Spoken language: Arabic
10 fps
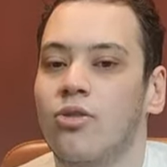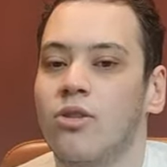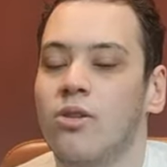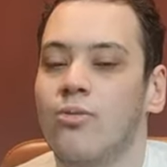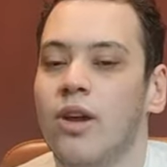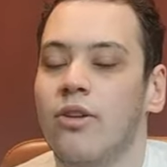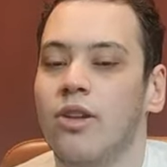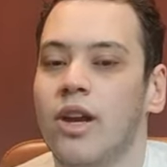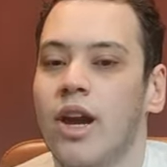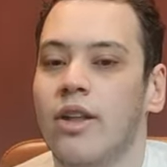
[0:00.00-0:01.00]
كل من
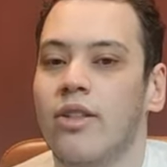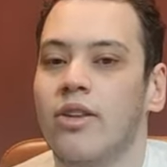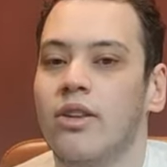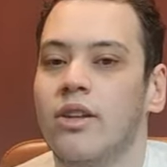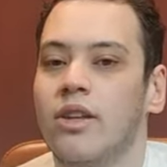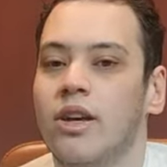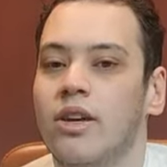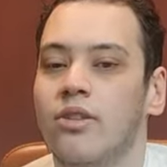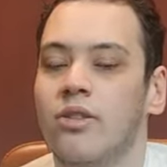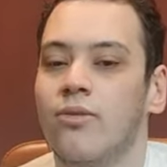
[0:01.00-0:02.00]
حواليا حسيت ان انا
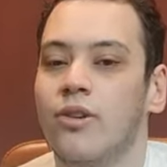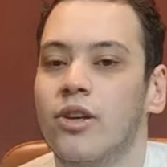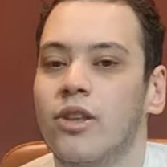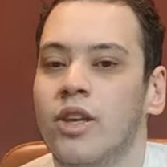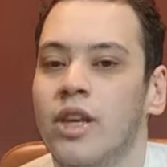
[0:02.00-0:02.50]
انطفيت